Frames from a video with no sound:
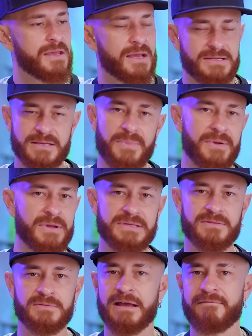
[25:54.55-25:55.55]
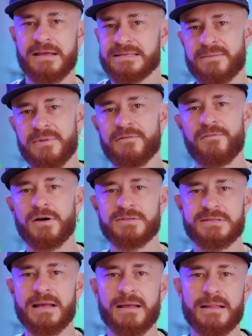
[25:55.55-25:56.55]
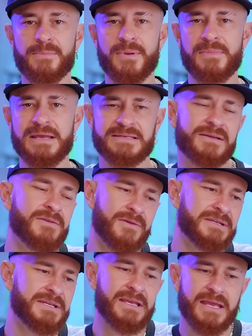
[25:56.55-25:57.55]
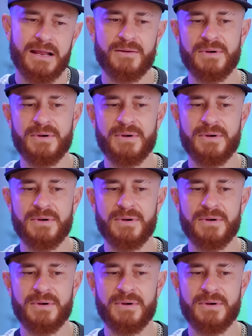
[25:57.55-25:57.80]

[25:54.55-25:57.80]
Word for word: E a Chapecoense não estava recebendo votos na, na, premiação. E eu achei que era